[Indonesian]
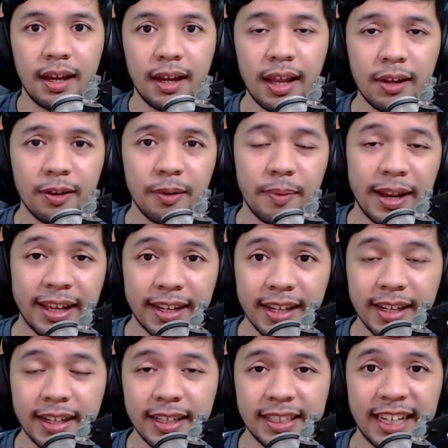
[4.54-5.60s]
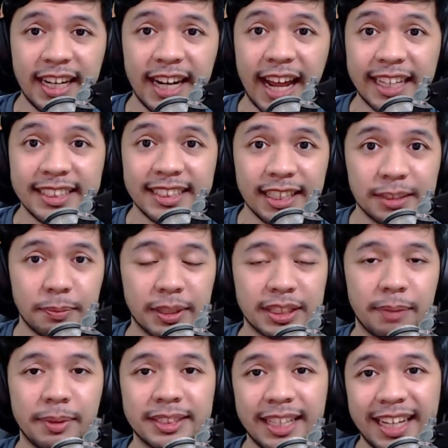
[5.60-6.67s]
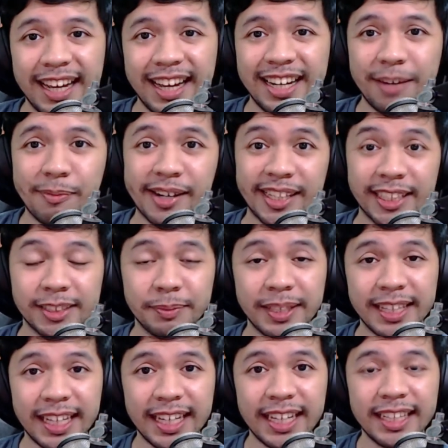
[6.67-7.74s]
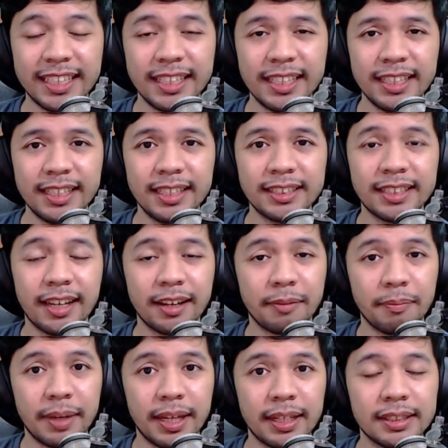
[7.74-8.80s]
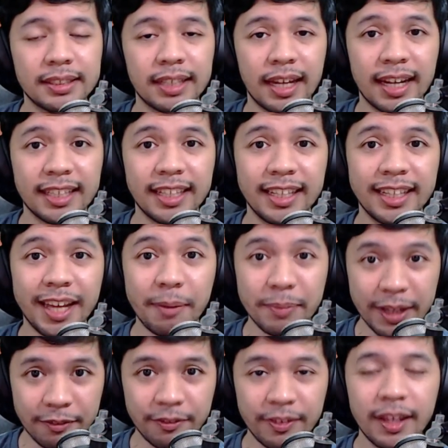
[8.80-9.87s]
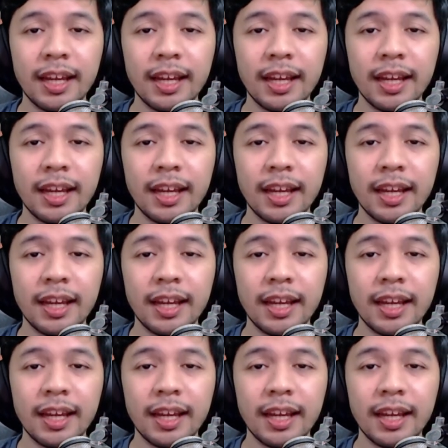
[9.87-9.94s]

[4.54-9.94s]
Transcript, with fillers: Halo, balik lagi di channel Arisas bersama saya Adam Risa Smita di segmen Cara Jadi Game Dev.